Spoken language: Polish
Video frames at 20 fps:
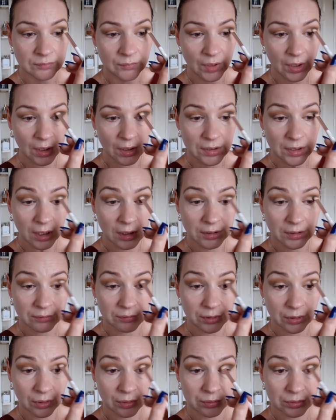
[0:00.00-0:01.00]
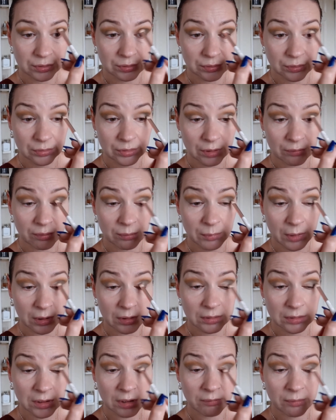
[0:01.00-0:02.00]
genialnie wychodzi. No nie wiem,
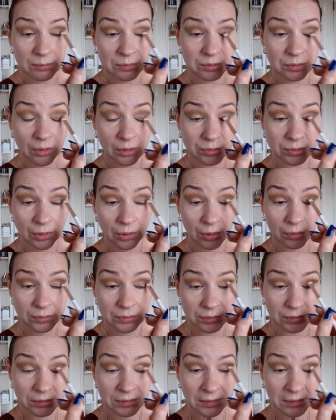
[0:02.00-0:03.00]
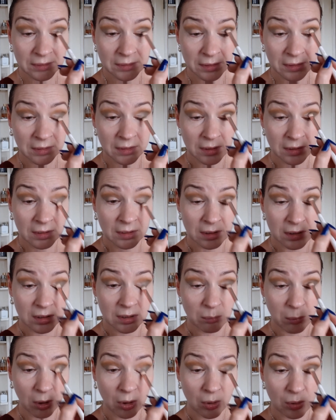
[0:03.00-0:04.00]
jak, nie wiem co, o co chodzi.
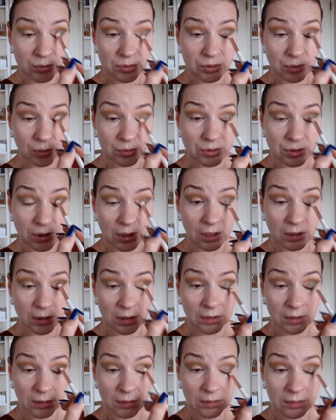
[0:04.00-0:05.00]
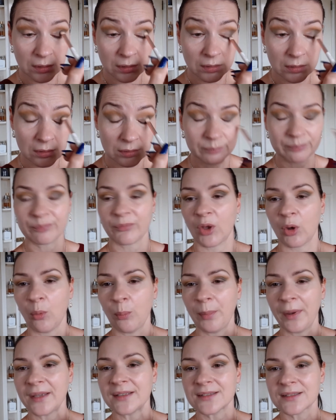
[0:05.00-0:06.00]
Chyba chodzi o cienie, o
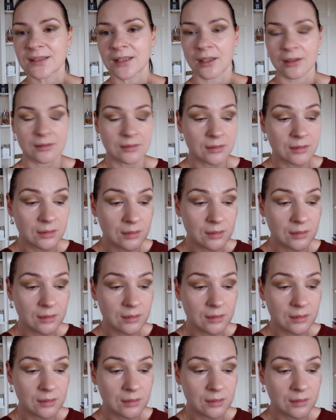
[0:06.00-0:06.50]
pędzle.